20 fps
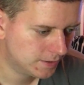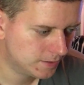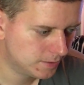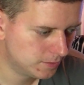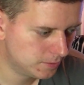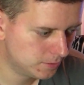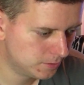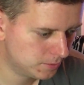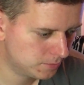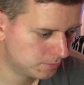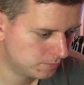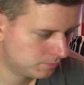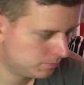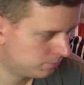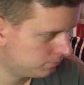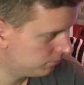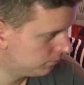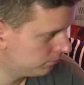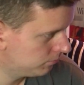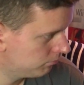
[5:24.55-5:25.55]
Äh,
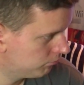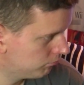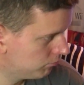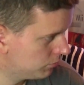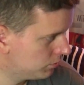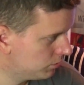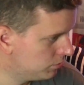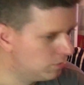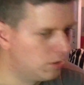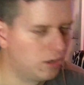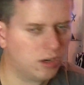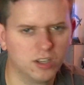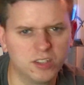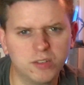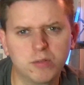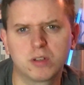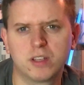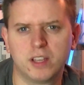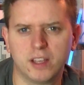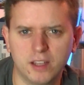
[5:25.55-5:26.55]
ja,
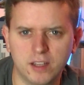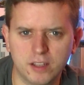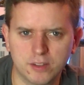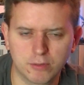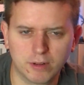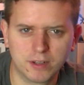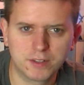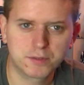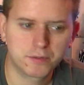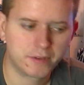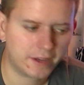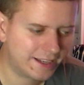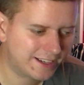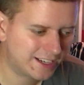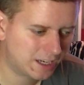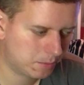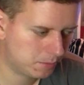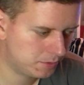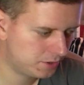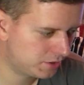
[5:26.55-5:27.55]
also okay, so als
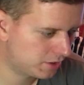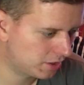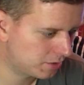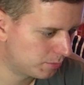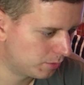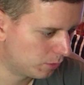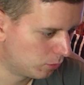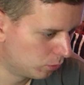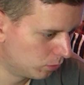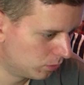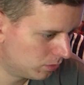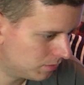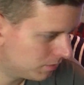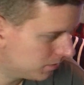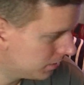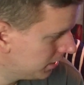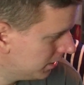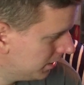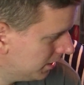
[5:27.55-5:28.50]
Fan kann man sich das mal holen.